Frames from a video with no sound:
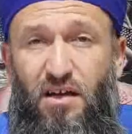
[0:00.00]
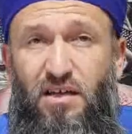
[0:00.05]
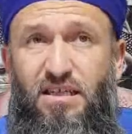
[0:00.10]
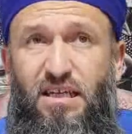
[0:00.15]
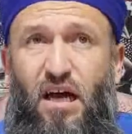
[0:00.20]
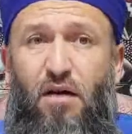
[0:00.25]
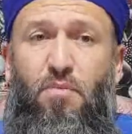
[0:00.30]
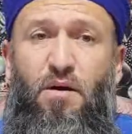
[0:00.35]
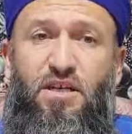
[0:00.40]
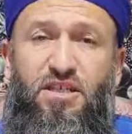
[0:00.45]

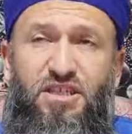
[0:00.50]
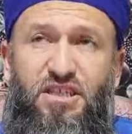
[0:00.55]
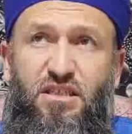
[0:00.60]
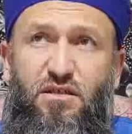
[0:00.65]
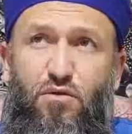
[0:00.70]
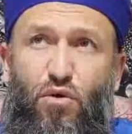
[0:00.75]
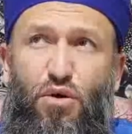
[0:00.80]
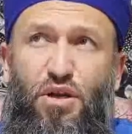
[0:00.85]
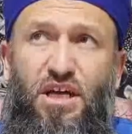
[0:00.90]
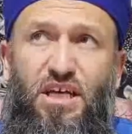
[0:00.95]
Ya ben şimdi
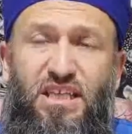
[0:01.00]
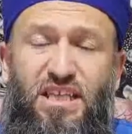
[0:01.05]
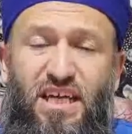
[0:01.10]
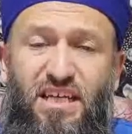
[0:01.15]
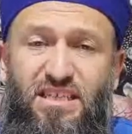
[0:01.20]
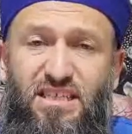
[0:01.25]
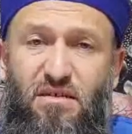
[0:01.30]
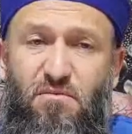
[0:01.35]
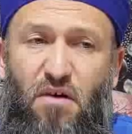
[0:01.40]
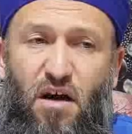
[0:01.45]
ona
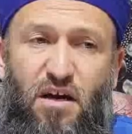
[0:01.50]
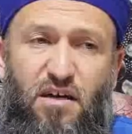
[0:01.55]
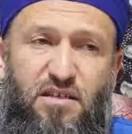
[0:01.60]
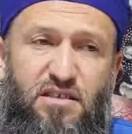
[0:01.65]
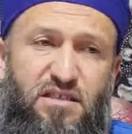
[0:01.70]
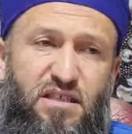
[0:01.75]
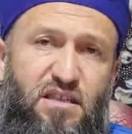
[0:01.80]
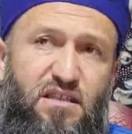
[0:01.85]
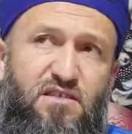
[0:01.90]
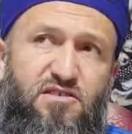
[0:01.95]
gidersem
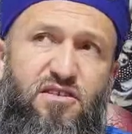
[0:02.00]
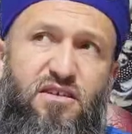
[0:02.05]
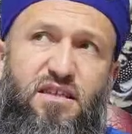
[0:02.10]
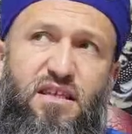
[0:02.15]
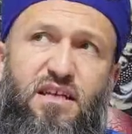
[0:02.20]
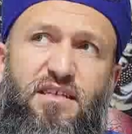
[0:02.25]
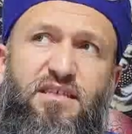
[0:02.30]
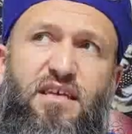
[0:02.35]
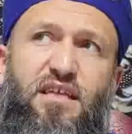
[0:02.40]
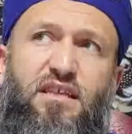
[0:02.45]
işte
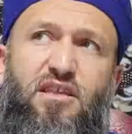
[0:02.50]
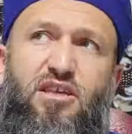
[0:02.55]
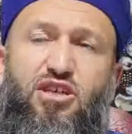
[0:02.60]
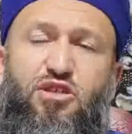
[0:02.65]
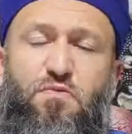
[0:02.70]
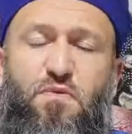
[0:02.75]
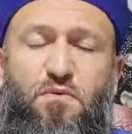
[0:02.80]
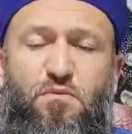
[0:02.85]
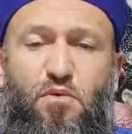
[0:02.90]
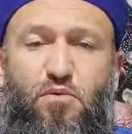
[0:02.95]
diyecekler sen de
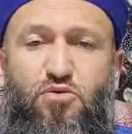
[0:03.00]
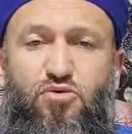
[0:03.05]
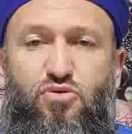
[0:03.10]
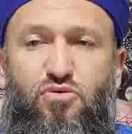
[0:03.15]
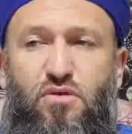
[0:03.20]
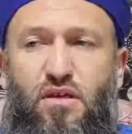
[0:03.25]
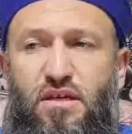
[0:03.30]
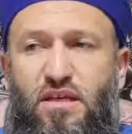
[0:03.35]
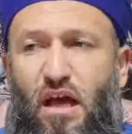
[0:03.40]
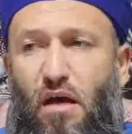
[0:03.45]
iş bilmiyor musun?
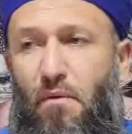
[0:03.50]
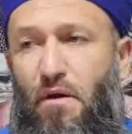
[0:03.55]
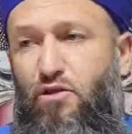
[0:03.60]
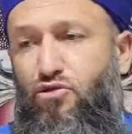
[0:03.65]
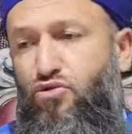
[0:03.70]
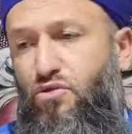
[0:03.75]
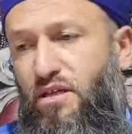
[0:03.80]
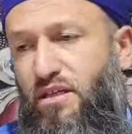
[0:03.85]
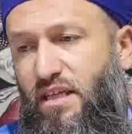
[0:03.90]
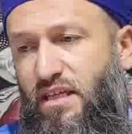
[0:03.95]
Ya ben
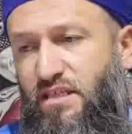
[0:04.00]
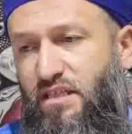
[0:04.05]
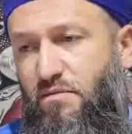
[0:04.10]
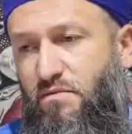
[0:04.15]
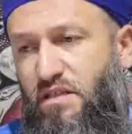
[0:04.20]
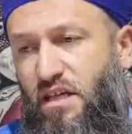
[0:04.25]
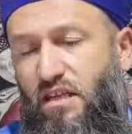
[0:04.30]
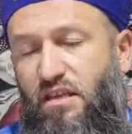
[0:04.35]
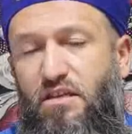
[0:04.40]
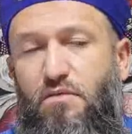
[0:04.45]
şuna gidersem
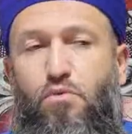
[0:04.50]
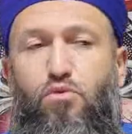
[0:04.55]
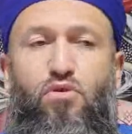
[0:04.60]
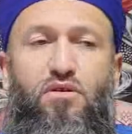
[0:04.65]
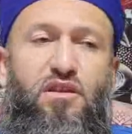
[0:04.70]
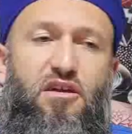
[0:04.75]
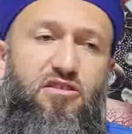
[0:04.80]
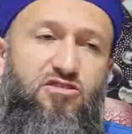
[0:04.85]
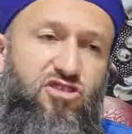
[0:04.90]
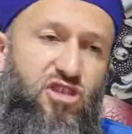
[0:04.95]
sen de bu
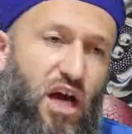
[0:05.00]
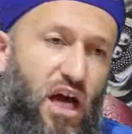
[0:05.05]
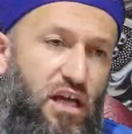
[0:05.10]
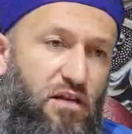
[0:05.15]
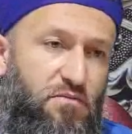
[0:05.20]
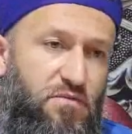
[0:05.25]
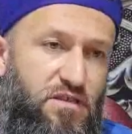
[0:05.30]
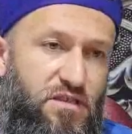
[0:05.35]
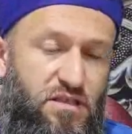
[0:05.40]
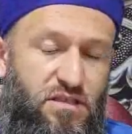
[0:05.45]
kadar cahil
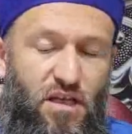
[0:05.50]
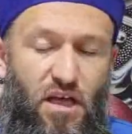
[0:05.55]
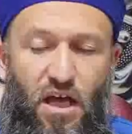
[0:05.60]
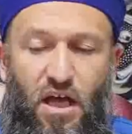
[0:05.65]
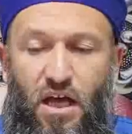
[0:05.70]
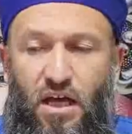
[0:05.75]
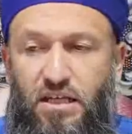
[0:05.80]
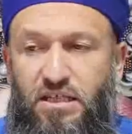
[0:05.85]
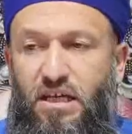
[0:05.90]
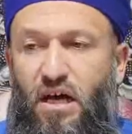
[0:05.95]
misin?
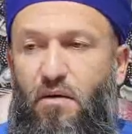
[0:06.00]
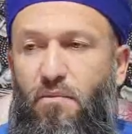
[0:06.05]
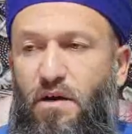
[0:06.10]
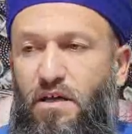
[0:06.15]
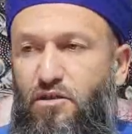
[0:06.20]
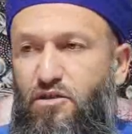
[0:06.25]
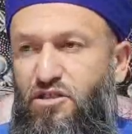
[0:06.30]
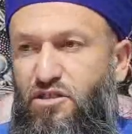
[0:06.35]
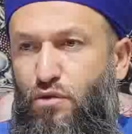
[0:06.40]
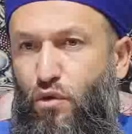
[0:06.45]
Ya ben
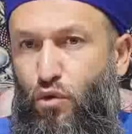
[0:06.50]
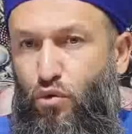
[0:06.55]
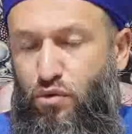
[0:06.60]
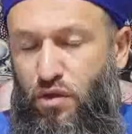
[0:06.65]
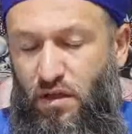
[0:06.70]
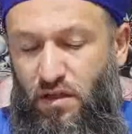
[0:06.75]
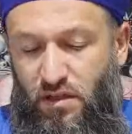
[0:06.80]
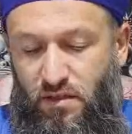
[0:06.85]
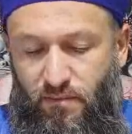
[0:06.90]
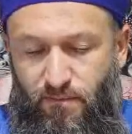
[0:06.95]
işte
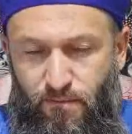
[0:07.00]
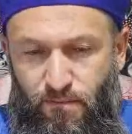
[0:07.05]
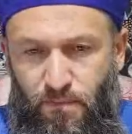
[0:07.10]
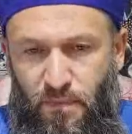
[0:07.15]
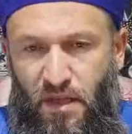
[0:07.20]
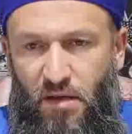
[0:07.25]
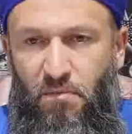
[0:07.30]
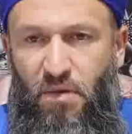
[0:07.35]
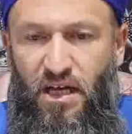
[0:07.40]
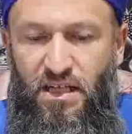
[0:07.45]
utanırım,
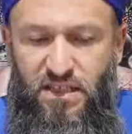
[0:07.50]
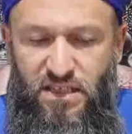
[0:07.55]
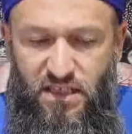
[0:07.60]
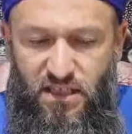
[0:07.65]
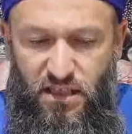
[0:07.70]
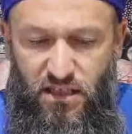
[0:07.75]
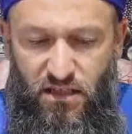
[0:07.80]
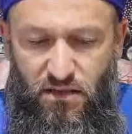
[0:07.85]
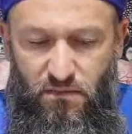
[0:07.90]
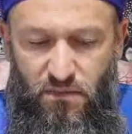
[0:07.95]
ben
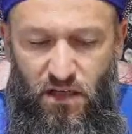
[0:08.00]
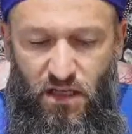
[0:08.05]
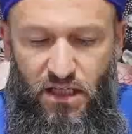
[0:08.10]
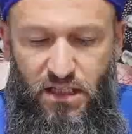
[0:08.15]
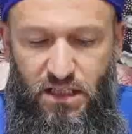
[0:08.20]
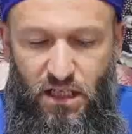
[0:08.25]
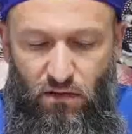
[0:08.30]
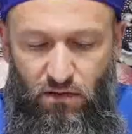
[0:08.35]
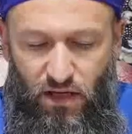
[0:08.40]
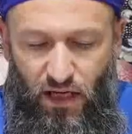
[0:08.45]
sıkılırım.
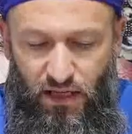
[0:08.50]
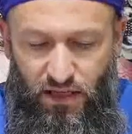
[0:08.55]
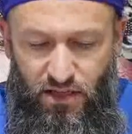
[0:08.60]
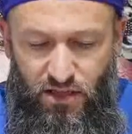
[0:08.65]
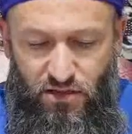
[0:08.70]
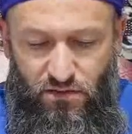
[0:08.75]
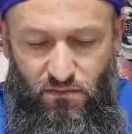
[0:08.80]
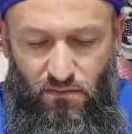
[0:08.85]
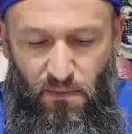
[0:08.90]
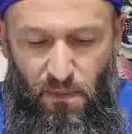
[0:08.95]
Ya
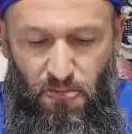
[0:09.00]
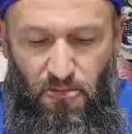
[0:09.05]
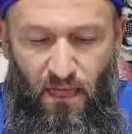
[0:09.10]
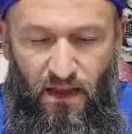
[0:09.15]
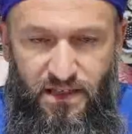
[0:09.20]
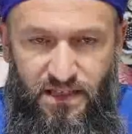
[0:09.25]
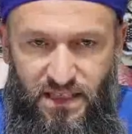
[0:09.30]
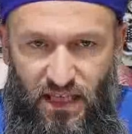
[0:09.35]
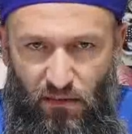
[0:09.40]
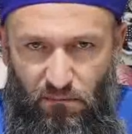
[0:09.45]
kardeşim
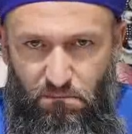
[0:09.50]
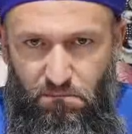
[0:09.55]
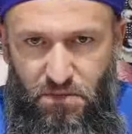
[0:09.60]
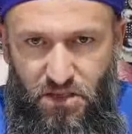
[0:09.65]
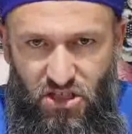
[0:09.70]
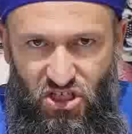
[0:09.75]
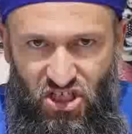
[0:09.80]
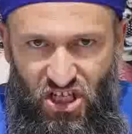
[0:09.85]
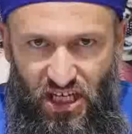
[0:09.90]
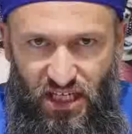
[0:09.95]
sen
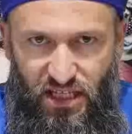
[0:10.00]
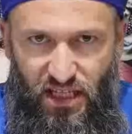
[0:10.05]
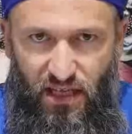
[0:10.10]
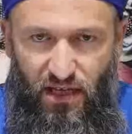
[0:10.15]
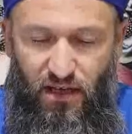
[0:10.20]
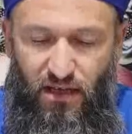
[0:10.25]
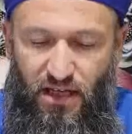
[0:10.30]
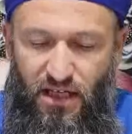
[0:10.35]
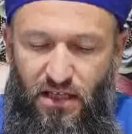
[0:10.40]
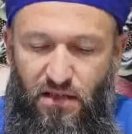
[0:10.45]
bir
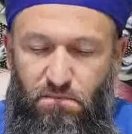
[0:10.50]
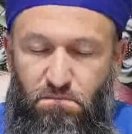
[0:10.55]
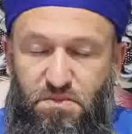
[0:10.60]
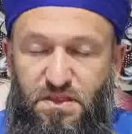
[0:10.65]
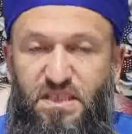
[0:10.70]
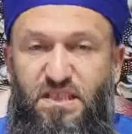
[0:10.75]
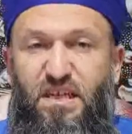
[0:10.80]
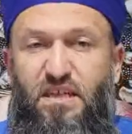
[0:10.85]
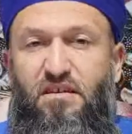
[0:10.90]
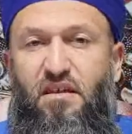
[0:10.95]
şeyde
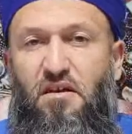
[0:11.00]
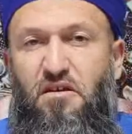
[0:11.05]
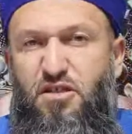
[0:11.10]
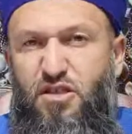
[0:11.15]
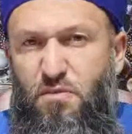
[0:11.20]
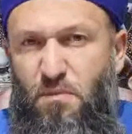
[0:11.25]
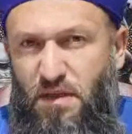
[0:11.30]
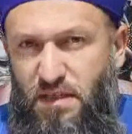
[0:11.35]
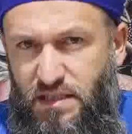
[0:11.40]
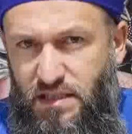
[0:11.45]
birine
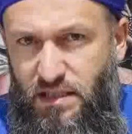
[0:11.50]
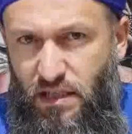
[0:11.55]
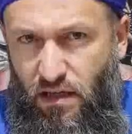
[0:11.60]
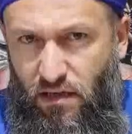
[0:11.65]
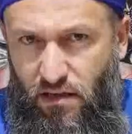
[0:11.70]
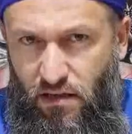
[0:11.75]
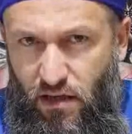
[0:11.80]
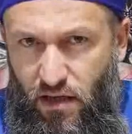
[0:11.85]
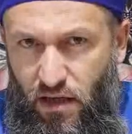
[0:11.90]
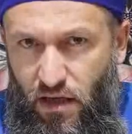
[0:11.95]
danışmazsan,
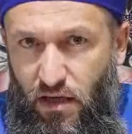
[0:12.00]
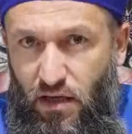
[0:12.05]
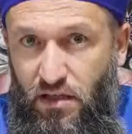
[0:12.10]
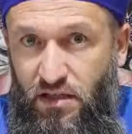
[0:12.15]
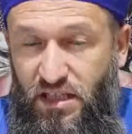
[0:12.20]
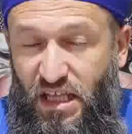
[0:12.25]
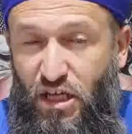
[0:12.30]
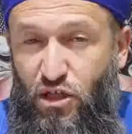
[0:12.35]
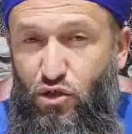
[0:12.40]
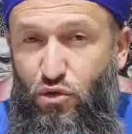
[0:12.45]

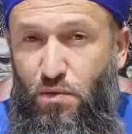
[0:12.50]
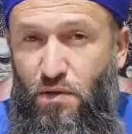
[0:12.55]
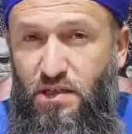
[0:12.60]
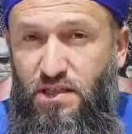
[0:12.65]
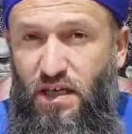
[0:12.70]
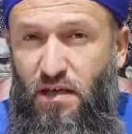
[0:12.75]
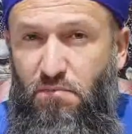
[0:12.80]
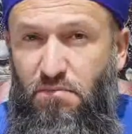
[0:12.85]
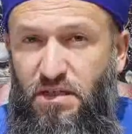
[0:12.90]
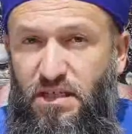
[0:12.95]
tecrübe
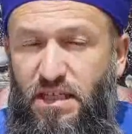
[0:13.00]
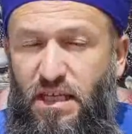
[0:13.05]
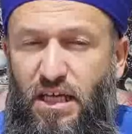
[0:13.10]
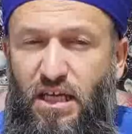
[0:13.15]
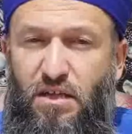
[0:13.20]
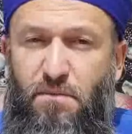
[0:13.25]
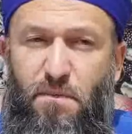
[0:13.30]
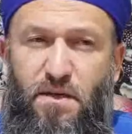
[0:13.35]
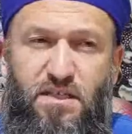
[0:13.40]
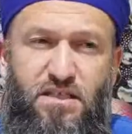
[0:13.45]
sahibi birine
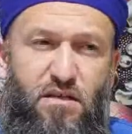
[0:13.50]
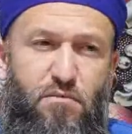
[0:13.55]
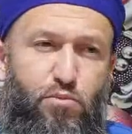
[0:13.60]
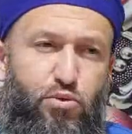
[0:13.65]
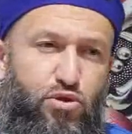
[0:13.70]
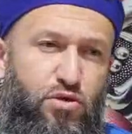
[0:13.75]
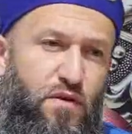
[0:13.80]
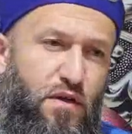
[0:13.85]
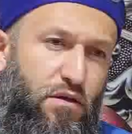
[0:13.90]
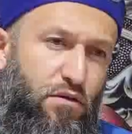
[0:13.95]
gitmezsen bu
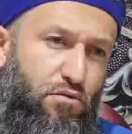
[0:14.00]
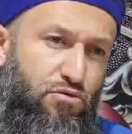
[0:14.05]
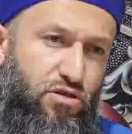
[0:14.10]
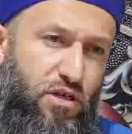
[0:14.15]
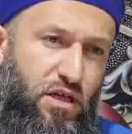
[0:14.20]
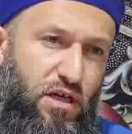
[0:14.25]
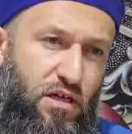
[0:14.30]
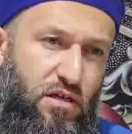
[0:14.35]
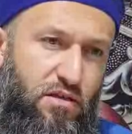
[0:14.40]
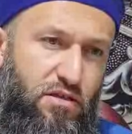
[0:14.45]
sefer ne
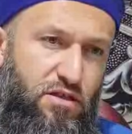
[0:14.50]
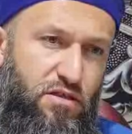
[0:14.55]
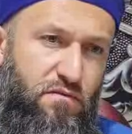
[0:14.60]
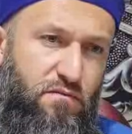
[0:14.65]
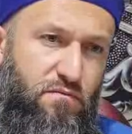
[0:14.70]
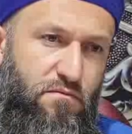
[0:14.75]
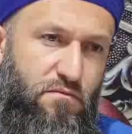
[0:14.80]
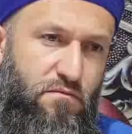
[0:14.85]
olacak kardeşim?